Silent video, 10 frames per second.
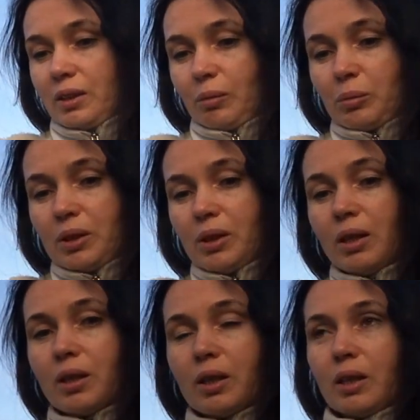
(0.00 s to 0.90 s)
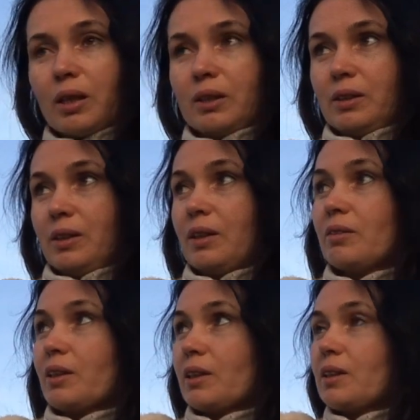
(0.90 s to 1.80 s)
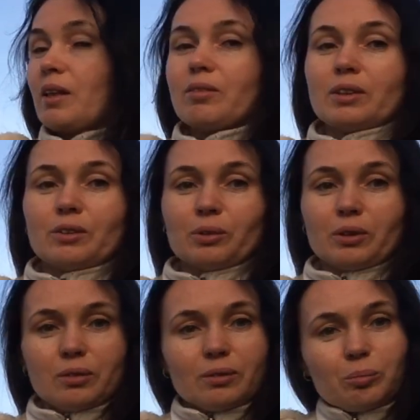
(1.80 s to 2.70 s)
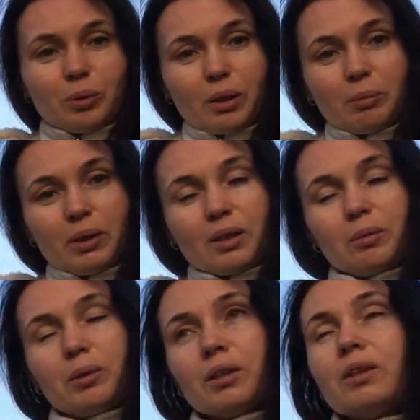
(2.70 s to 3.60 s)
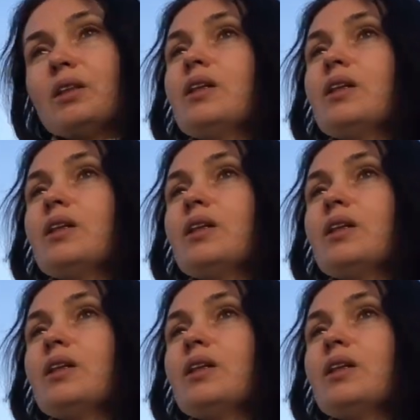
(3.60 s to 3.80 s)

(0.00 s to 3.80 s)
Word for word: Там килька, консервы расставлены вот пирамидками,